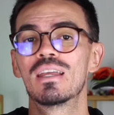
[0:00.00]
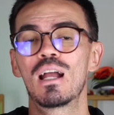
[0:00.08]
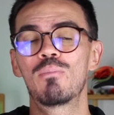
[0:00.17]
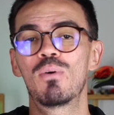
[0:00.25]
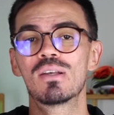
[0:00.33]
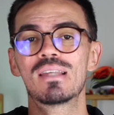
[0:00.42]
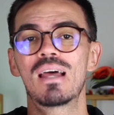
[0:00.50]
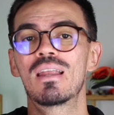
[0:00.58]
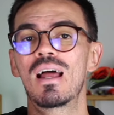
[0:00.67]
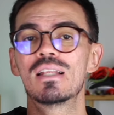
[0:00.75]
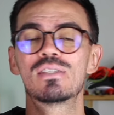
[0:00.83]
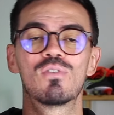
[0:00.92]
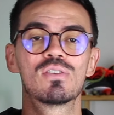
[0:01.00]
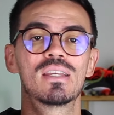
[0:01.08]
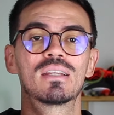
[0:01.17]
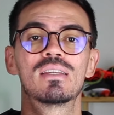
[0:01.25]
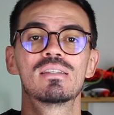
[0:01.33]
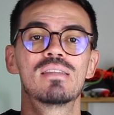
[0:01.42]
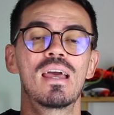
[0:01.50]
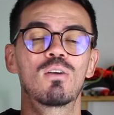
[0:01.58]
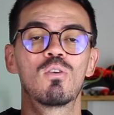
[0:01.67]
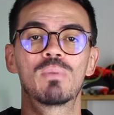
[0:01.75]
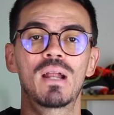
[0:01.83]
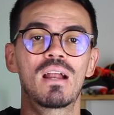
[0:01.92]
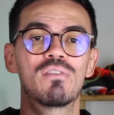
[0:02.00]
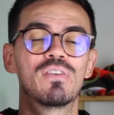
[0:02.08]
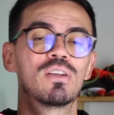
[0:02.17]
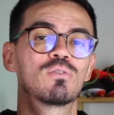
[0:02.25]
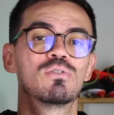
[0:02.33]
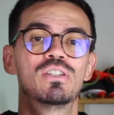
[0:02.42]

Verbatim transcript: e após a análise, se você quiser comprar a Phantom